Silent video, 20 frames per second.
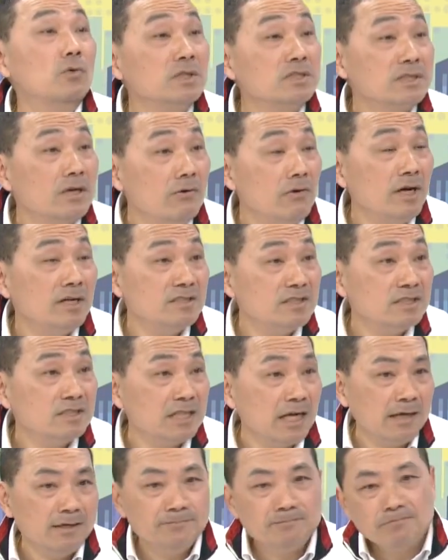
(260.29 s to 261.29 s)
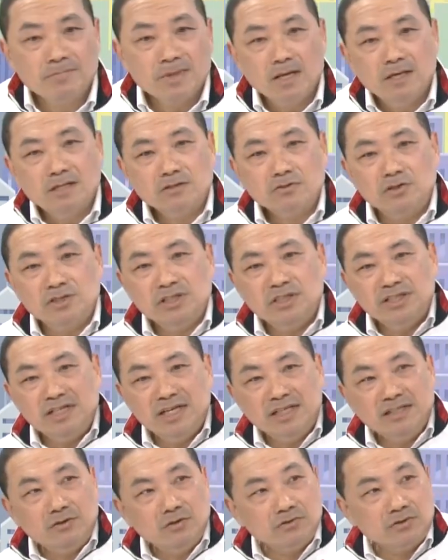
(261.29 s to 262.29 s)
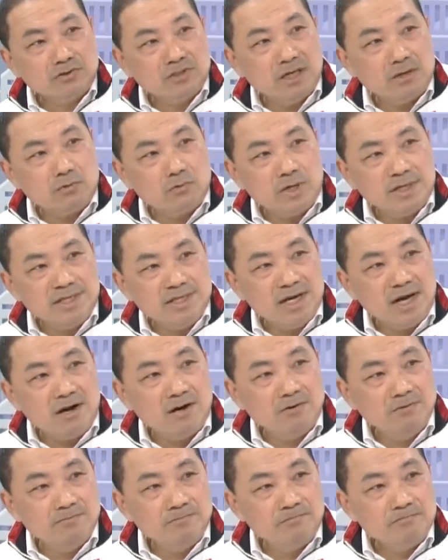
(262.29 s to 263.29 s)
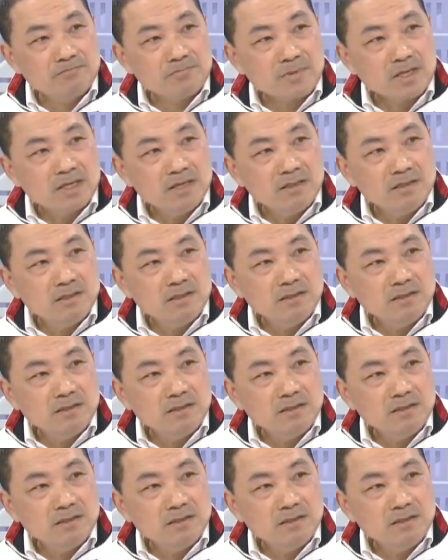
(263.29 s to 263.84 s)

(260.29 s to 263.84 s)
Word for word: 我讲话很实在，说你源头只要管理好，嗯，